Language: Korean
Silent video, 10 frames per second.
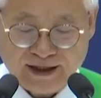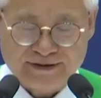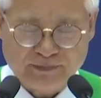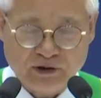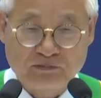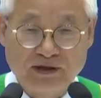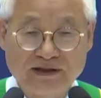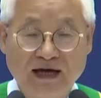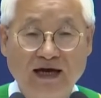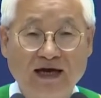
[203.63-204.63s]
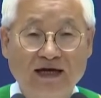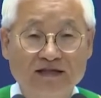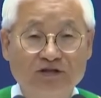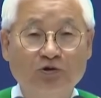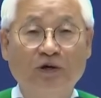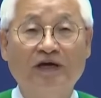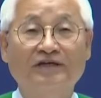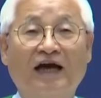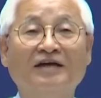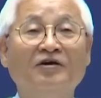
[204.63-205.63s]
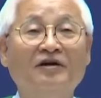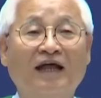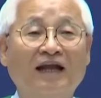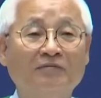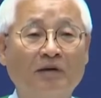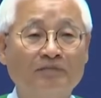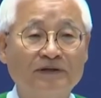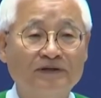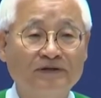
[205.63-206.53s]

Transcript: 새벽마다 기도의 향연을 하나님 앞에